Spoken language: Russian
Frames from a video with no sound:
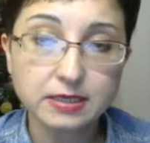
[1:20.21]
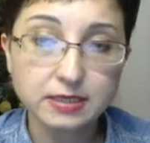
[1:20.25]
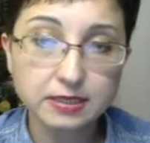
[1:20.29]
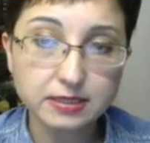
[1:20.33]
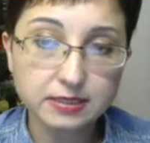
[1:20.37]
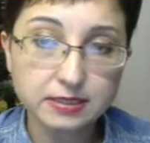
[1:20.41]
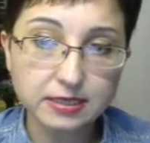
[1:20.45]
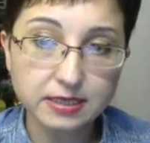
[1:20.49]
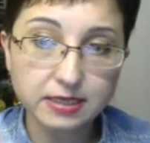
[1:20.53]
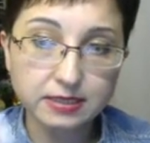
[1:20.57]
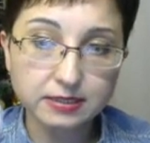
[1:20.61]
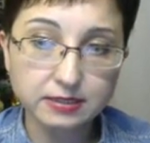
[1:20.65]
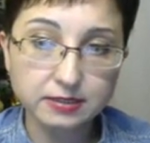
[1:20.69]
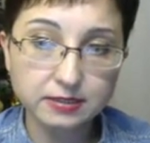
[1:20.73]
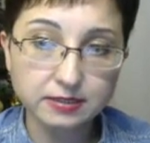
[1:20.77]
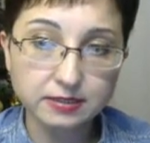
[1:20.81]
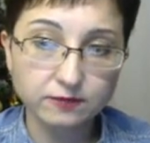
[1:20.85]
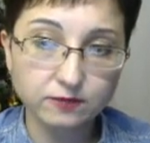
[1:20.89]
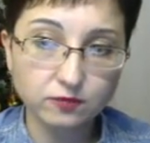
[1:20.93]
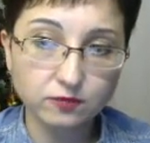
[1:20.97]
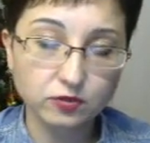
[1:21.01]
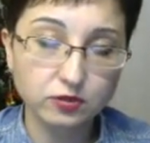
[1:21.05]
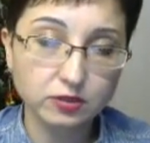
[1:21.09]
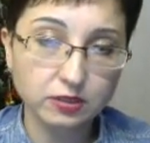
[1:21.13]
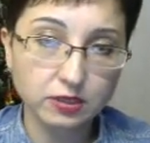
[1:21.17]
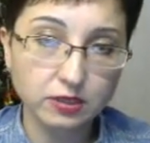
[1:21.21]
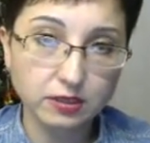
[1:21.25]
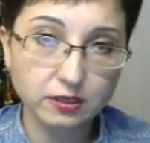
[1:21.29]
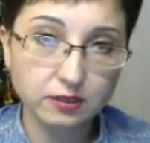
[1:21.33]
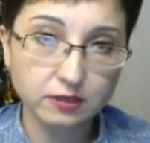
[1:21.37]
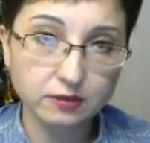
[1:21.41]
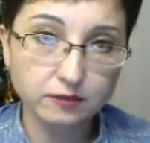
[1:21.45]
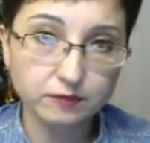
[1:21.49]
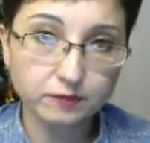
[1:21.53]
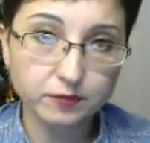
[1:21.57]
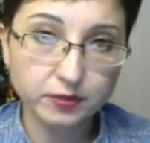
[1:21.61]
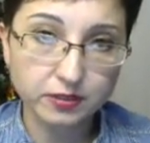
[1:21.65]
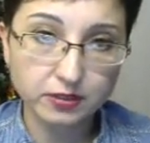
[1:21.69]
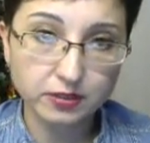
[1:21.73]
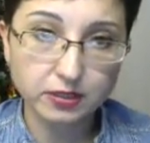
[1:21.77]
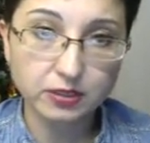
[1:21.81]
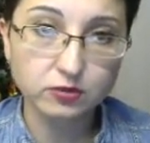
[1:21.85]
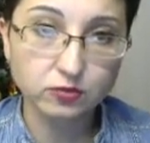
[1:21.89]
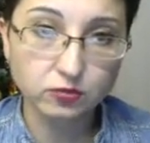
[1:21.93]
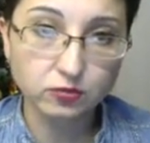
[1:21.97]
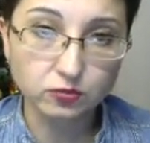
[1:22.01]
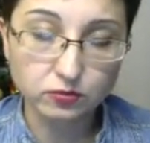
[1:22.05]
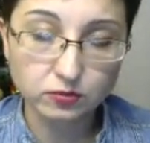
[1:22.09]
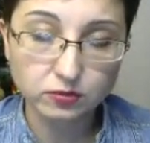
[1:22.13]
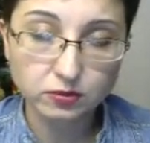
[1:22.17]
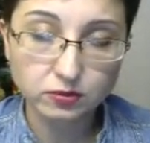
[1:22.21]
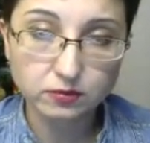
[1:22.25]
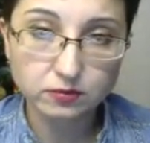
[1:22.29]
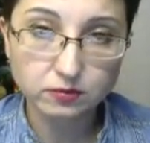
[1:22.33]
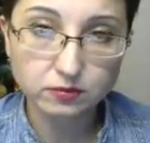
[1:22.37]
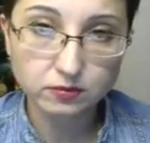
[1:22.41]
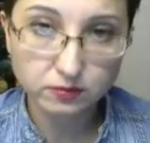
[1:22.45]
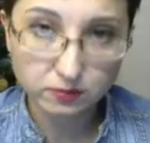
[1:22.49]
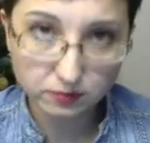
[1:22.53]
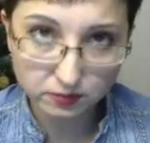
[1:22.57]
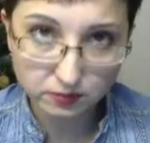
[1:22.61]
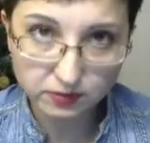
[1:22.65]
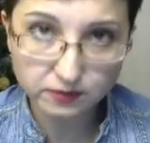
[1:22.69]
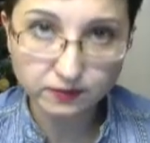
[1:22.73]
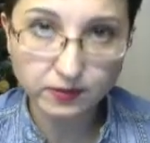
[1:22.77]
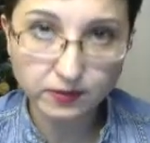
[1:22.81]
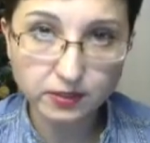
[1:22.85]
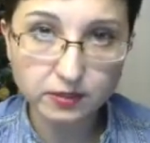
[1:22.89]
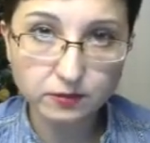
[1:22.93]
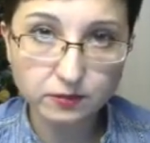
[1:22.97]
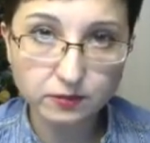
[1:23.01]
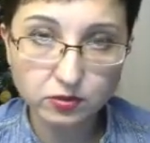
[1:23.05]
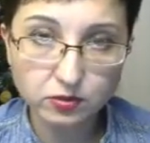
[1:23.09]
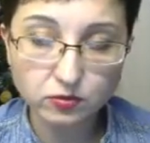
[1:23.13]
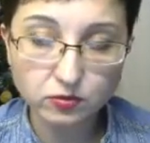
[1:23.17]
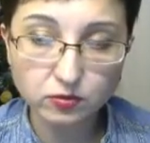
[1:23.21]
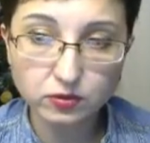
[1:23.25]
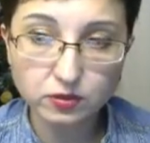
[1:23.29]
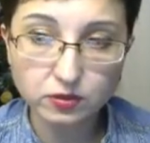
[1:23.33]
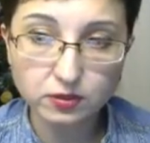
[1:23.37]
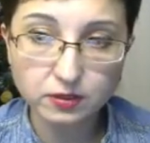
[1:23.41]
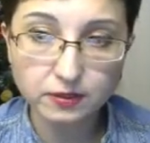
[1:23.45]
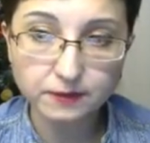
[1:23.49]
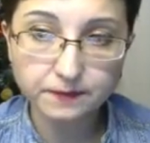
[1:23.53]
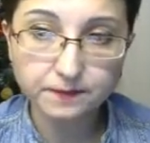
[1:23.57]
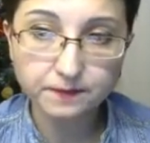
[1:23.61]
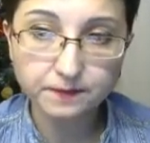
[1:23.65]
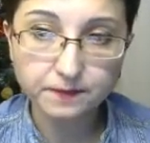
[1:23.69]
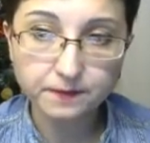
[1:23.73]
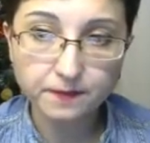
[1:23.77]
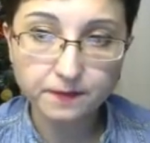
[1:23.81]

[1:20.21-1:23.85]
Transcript: если они сегодня продадут свои биткоины,